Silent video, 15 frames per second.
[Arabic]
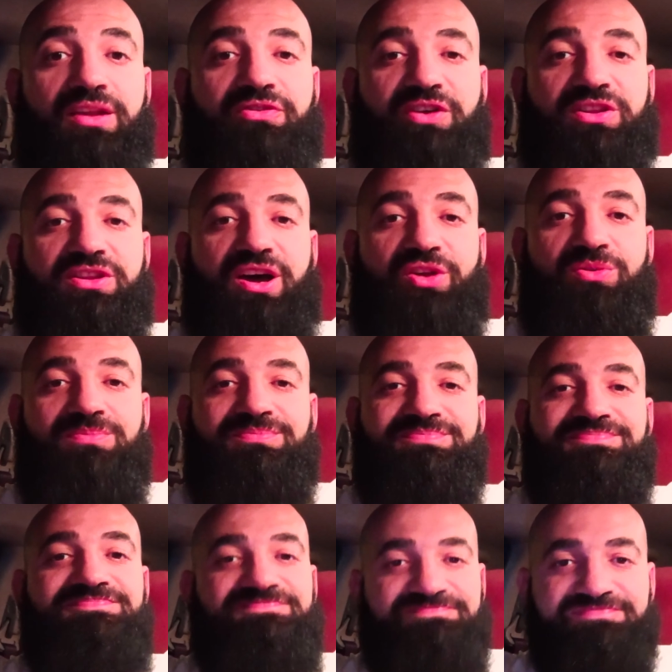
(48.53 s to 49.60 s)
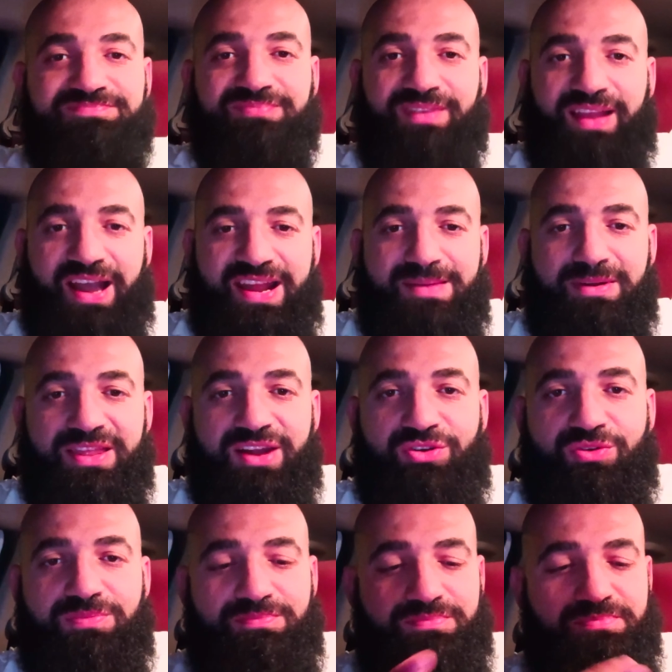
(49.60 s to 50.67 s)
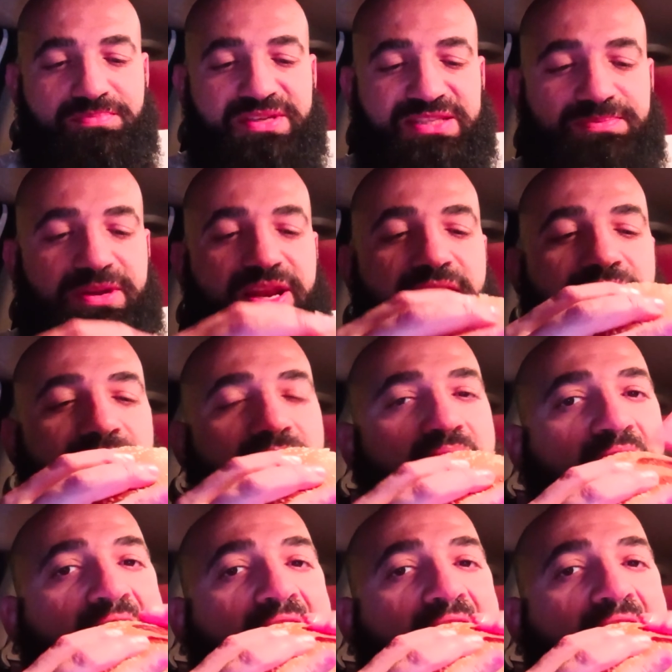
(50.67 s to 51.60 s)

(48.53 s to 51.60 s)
اتفضلوا انا بدلكم بسم الله